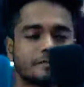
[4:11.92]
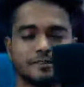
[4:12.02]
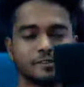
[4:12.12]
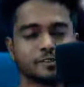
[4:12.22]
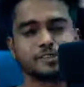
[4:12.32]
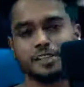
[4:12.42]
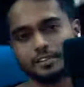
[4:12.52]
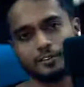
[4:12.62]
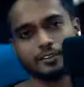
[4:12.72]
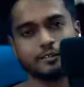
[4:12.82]
যে
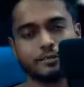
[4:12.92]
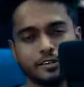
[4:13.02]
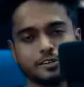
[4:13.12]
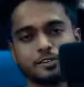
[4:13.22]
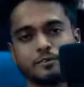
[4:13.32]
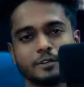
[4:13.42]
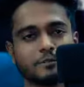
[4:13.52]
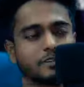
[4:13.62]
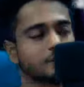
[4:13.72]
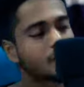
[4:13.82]
মানুষগুলোর সাথে কথা বলার
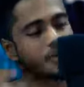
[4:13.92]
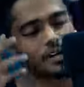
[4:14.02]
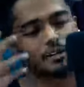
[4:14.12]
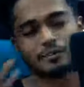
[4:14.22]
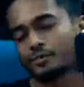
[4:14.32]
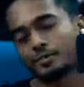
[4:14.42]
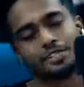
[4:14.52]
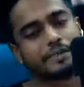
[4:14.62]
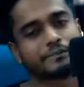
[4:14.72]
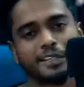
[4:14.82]
সময় তোমার সময়ের
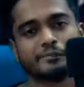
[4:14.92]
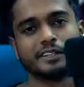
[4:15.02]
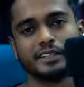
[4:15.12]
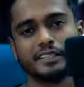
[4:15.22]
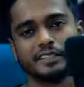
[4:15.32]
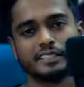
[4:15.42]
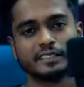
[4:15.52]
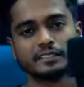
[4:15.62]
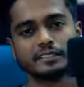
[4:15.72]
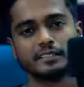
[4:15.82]
কোনো হিসেব থাকবে না
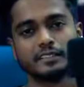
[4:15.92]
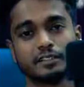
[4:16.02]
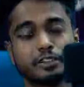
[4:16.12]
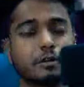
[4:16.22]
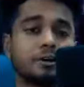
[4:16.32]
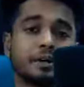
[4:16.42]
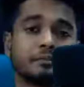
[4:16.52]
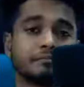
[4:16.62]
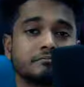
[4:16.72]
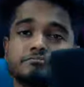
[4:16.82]

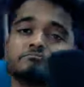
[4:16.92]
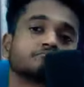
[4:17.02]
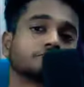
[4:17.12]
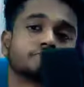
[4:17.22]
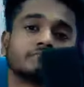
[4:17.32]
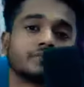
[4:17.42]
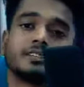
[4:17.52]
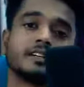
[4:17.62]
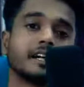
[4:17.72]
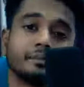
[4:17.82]
সময়
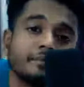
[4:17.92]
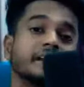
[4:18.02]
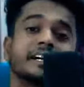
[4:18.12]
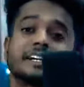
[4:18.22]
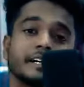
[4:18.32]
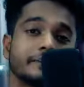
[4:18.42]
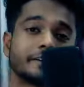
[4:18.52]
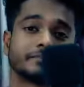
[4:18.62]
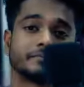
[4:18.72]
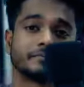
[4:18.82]
এমনি কেটে
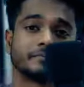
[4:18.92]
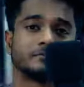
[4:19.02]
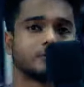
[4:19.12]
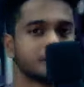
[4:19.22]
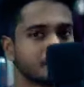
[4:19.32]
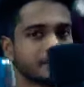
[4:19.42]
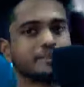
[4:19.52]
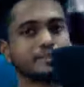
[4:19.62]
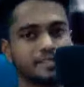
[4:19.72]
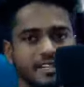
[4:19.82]
যাবে বুঝবে
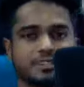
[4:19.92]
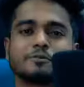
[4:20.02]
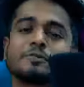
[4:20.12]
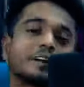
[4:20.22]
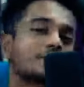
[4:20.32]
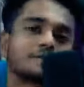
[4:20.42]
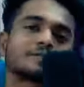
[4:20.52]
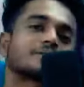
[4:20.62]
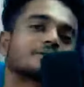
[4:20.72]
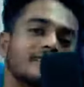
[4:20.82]
সেই মানুষটাকে তুমি
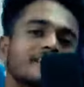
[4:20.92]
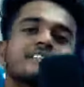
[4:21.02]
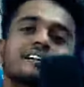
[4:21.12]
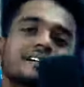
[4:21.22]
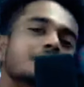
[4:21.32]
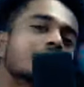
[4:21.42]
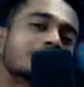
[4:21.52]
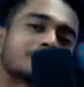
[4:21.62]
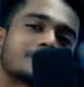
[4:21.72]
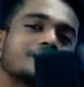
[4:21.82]
ভালোবাসো ডেফিনেটলি
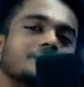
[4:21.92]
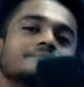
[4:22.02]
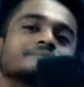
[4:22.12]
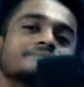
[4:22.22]
ভালোবাসো